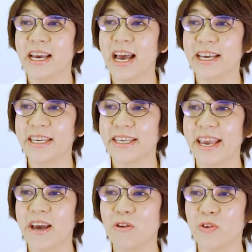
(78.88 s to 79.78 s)
吐き気
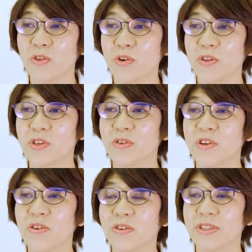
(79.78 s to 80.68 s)
嘔吐食
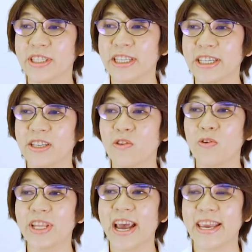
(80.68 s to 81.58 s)
欲不振
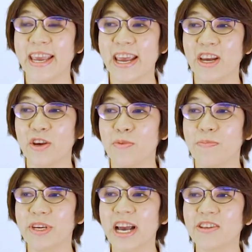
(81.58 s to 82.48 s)
口内炎
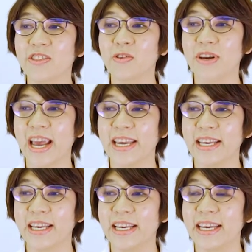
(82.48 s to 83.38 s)
味覚障害
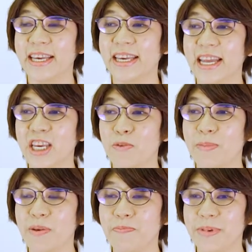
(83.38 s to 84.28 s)
下痢
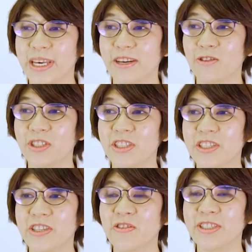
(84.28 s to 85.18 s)
便秘骨
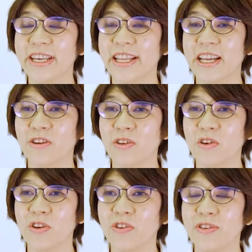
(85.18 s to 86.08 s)
髄抑制など
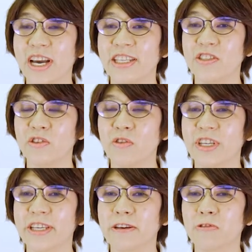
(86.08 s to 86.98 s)
の有害事象を引
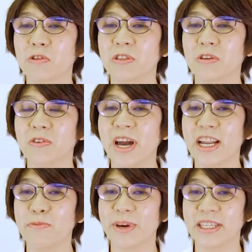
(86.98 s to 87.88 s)
き起こすことがあ
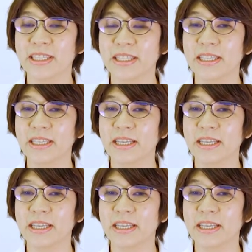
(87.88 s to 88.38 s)
ります